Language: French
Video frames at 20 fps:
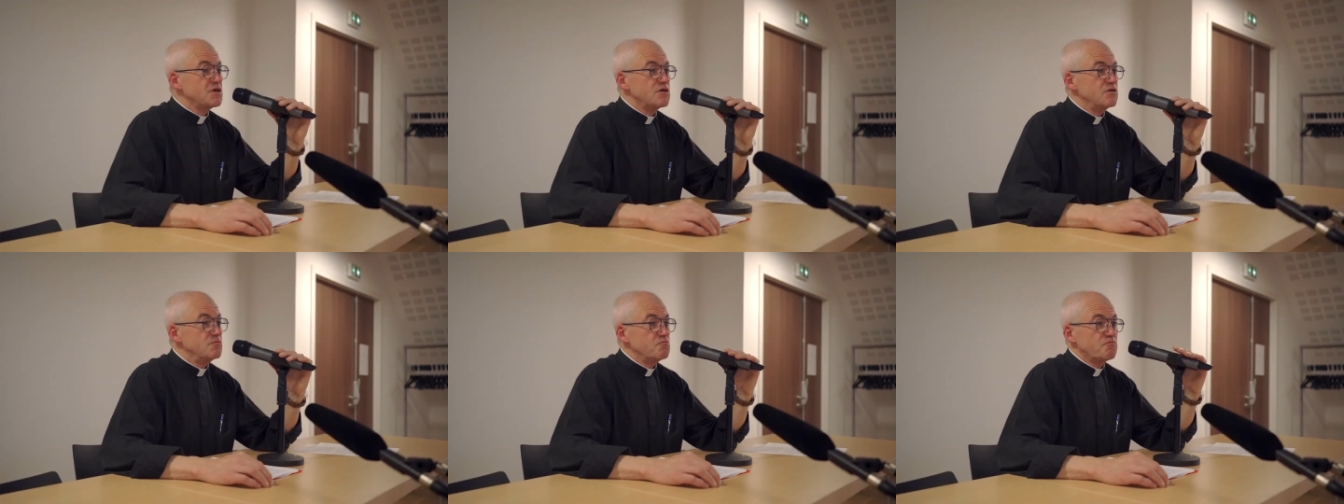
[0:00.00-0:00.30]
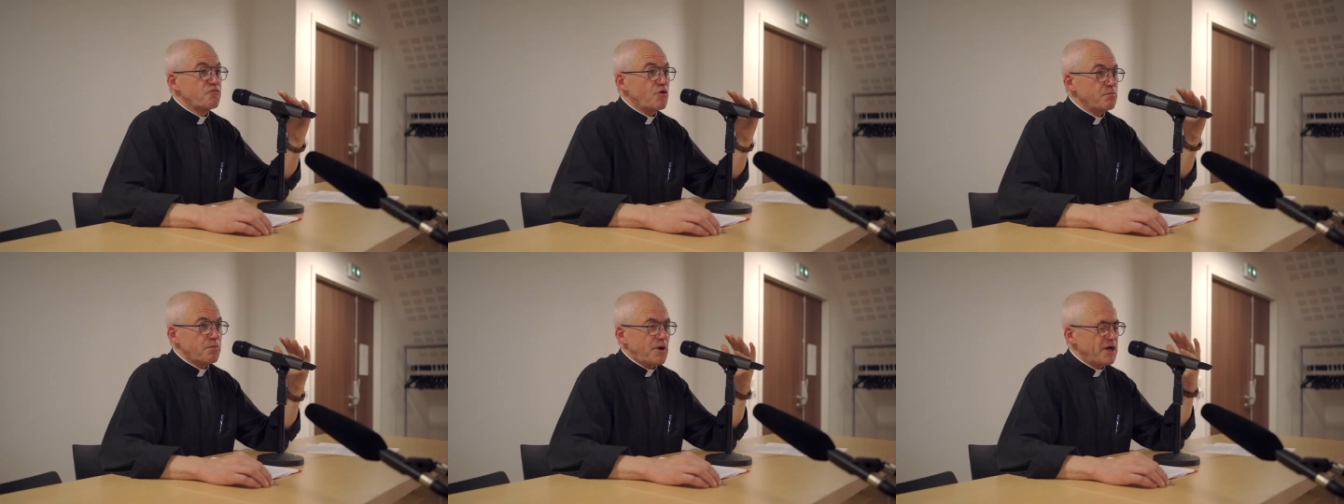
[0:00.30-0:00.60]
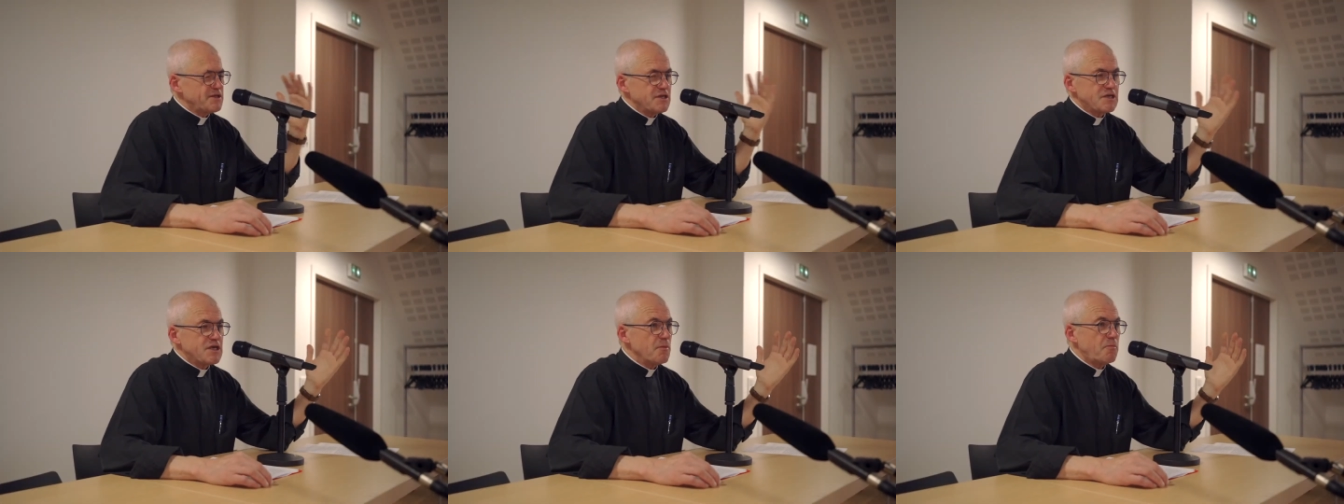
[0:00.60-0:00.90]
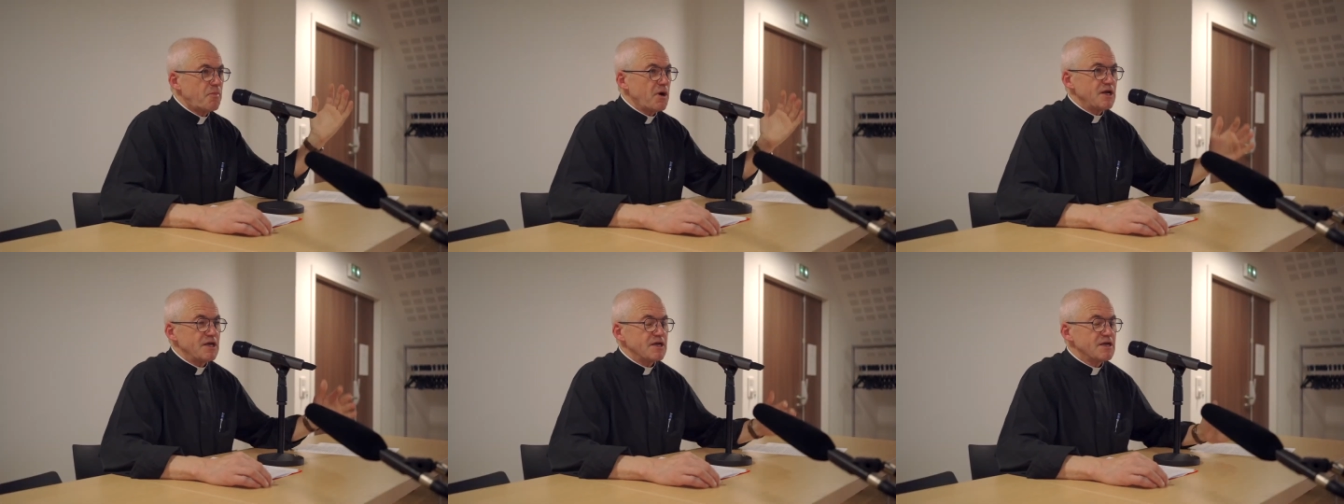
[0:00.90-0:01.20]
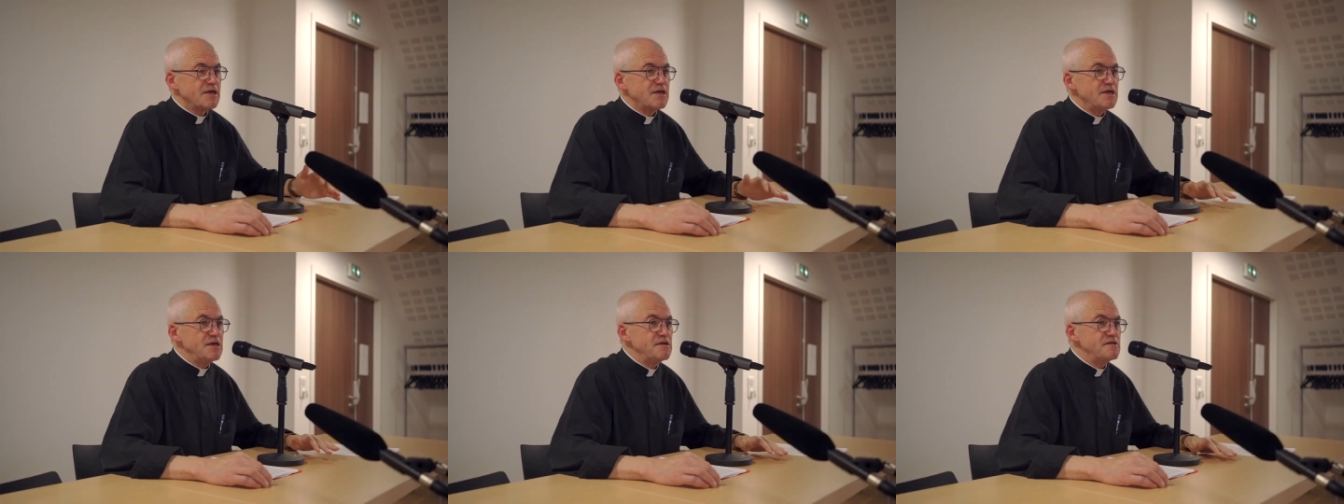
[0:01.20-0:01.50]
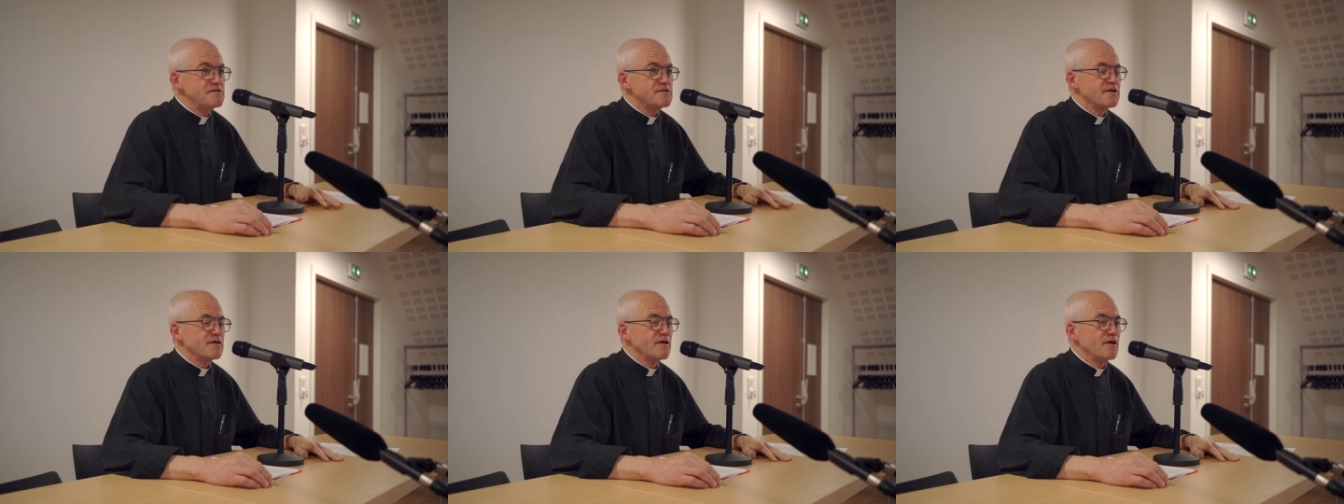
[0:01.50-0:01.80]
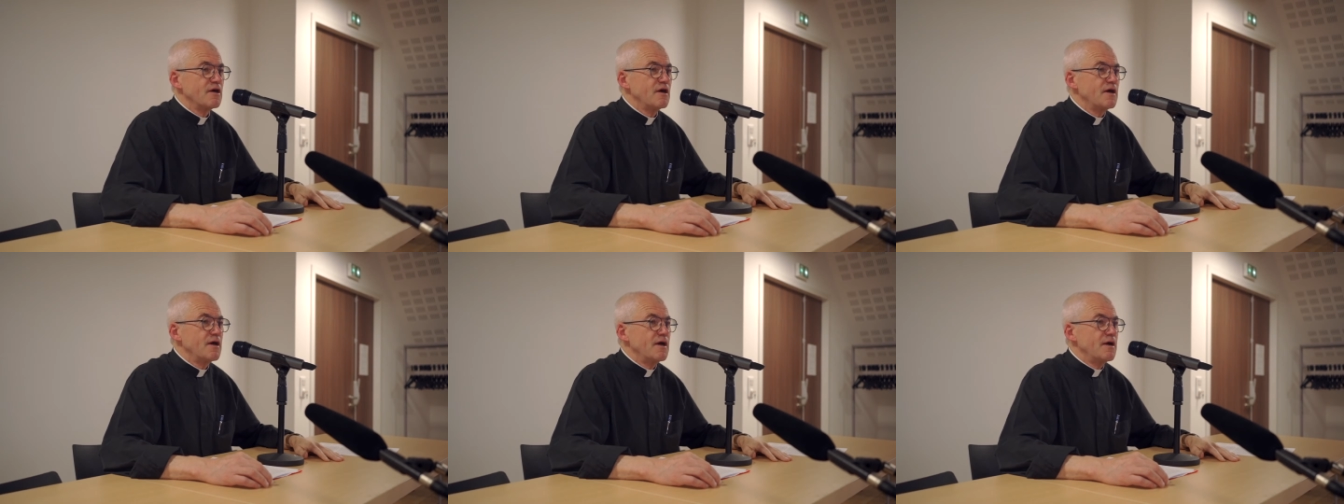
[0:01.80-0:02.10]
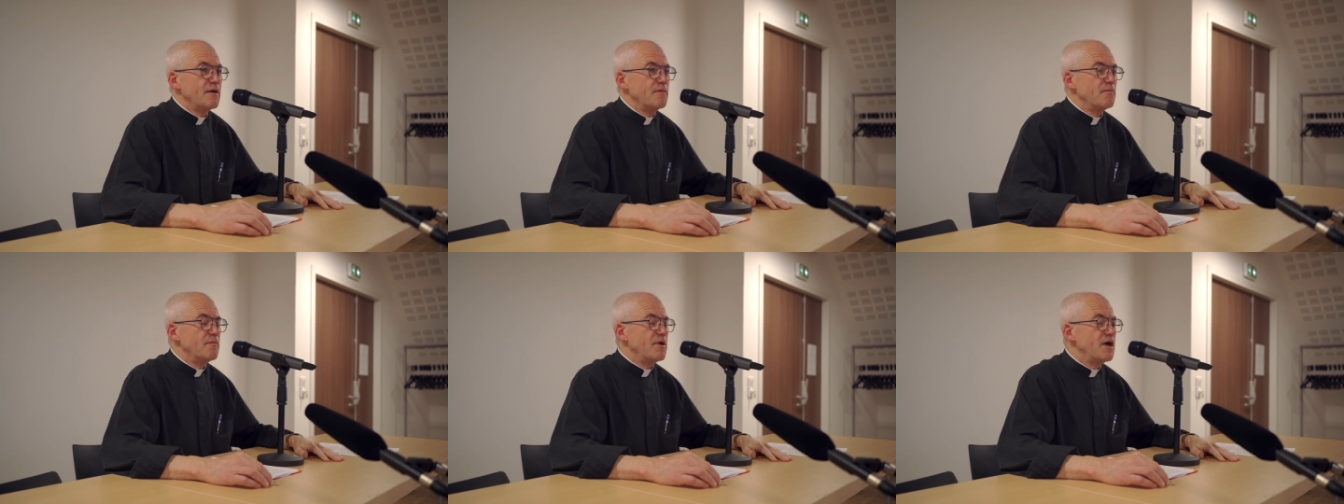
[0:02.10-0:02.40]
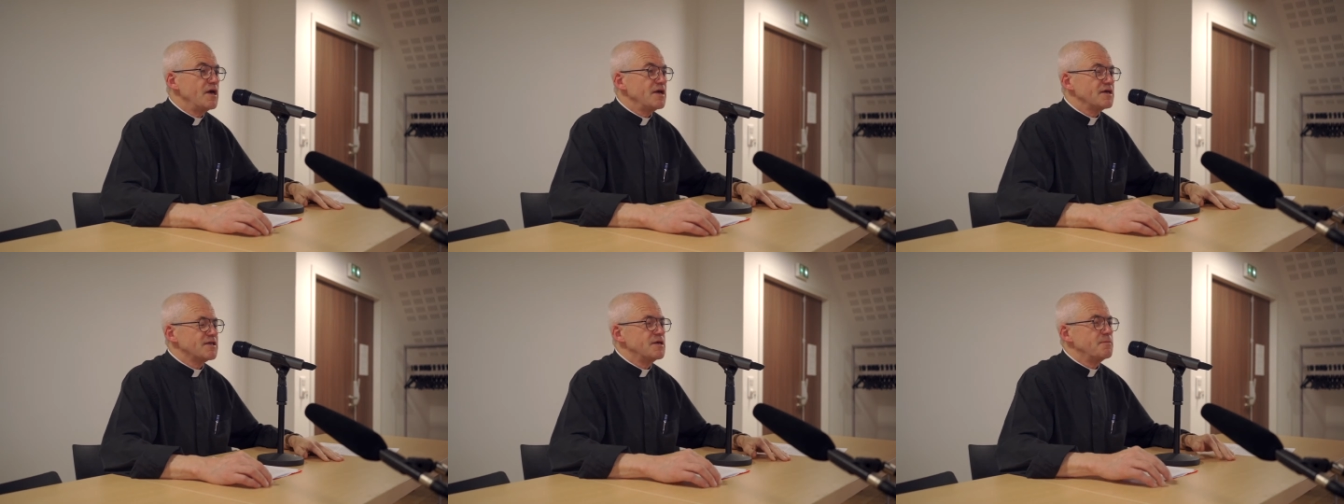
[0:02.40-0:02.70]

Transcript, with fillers: qui ne pratiquaient pas l'Église, mais